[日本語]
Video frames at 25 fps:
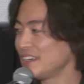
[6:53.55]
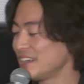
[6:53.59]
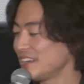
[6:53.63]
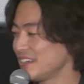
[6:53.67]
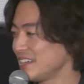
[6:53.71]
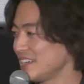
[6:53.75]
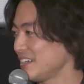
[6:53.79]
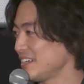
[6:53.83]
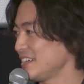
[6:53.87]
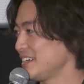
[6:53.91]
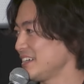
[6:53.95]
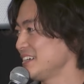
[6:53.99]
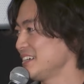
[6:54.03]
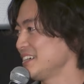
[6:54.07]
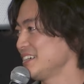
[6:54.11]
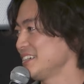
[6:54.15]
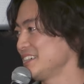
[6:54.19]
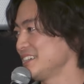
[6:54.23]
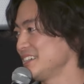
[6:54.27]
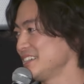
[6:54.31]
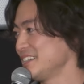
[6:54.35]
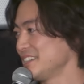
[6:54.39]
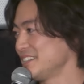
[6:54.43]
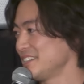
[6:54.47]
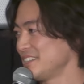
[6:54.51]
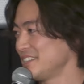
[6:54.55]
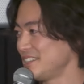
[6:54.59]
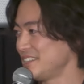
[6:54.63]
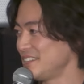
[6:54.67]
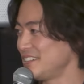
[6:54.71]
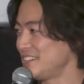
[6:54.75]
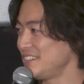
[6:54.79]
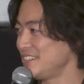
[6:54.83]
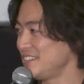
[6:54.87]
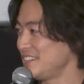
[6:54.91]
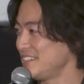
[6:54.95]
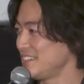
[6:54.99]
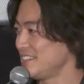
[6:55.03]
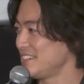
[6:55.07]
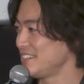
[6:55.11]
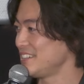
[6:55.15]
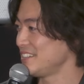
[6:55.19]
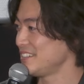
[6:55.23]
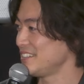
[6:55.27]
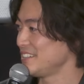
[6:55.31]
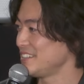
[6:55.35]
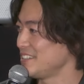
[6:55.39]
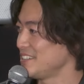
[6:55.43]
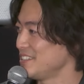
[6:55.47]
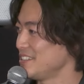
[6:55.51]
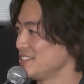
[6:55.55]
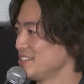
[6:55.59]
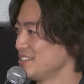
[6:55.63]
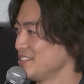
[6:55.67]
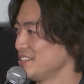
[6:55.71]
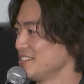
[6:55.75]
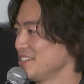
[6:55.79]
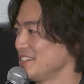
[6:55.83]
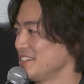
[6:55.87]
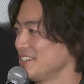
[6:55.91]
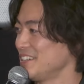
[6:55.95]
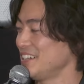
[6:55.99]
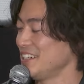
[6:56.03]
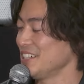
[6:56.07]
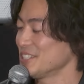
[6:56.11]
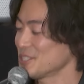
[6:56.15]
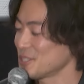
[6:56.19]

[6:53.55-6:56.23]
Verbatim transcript: 大東さんね、こういい感じでベースをビコビコ弾きな